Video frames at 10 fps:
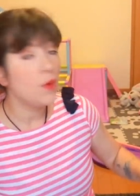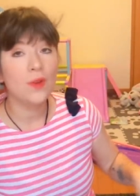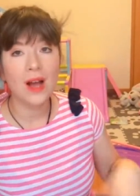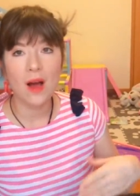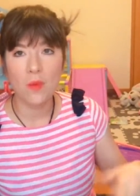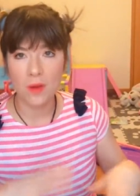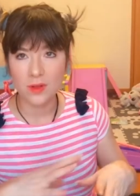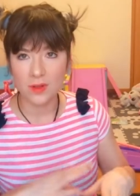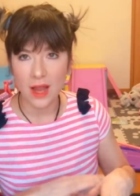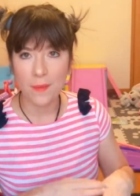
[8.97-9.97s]
vou ficar
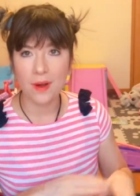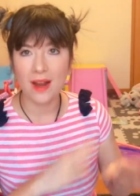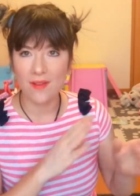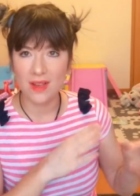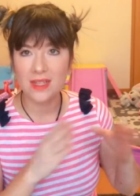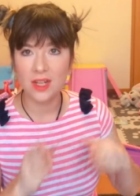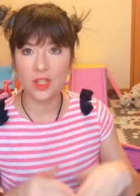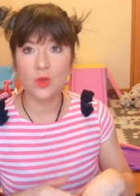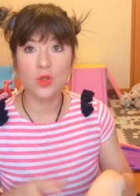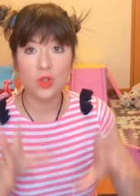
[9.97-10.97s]
arrumando, né, pra gravar
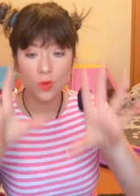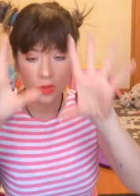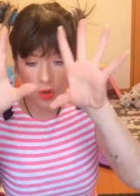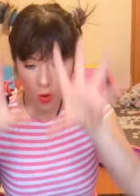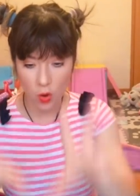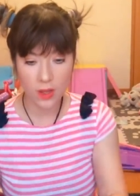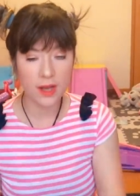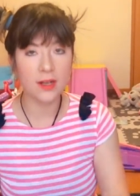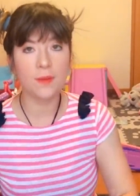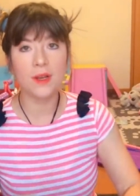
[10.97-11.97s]
certinho. Só, só
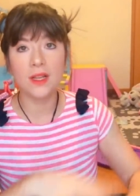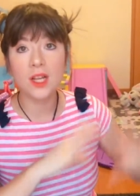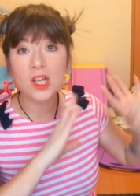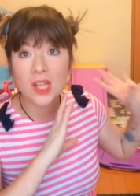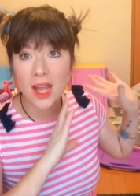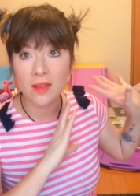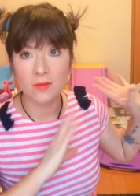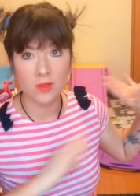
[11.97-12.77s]
coloquei a câmera e deixei,